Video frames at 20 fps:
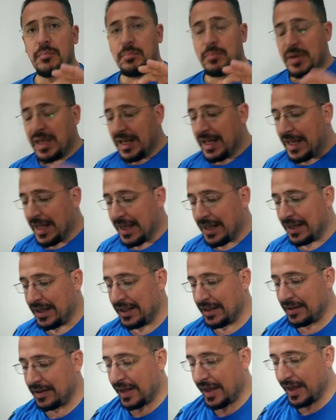
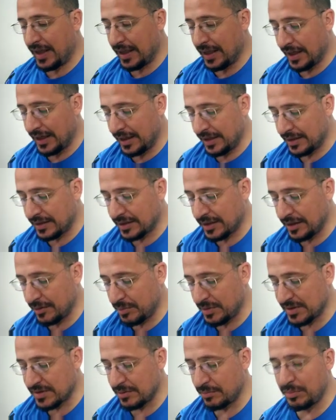Bileni değil ki
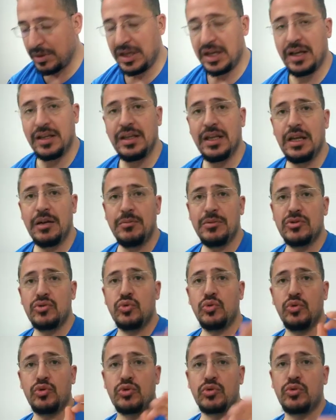bizim bilenlerimiz
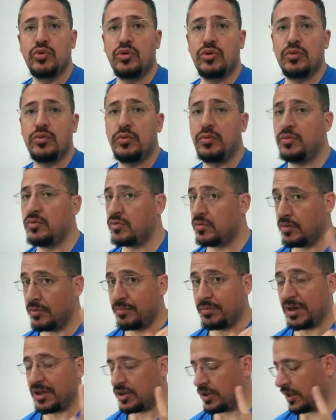üst grubumuzdu,
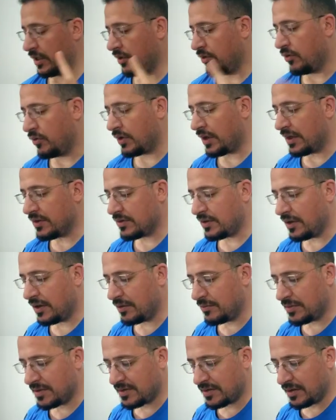başarılı
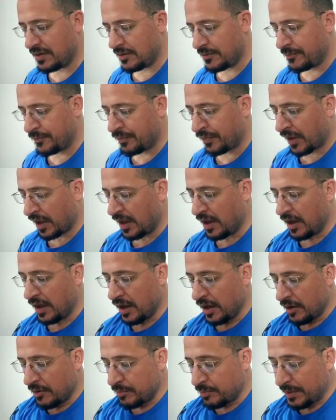öğrencilerimizdi.
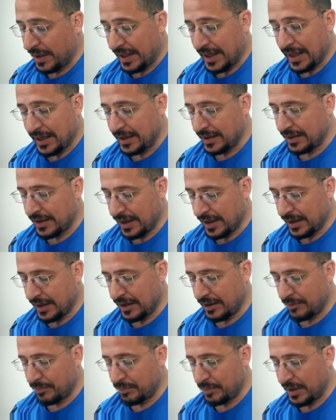Bileni
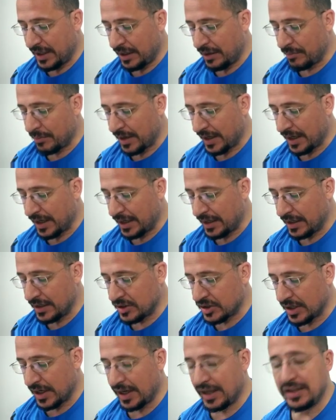değil, bilmeyeni
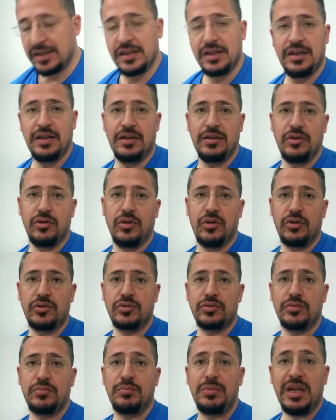çeldirir
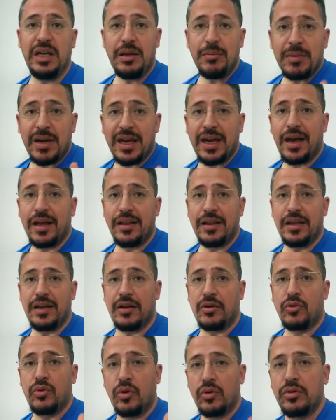diyor.
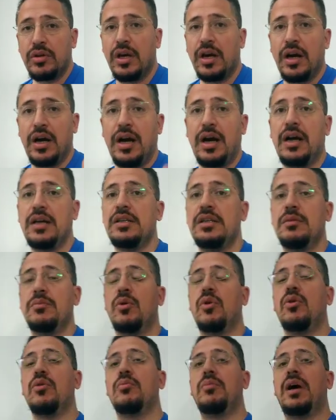Bilmeyenleri, konuya hakim
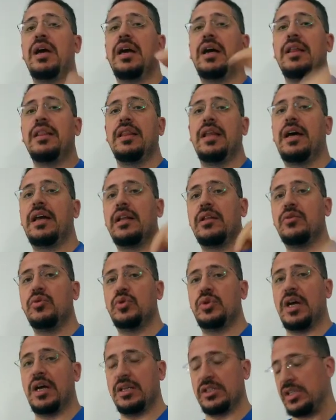olmayanları
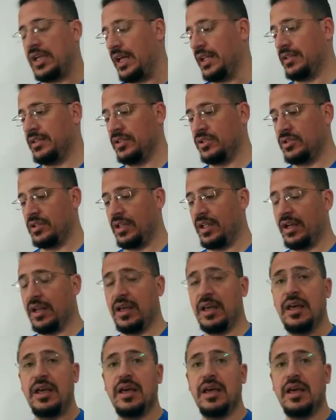düşer çeldiricilere.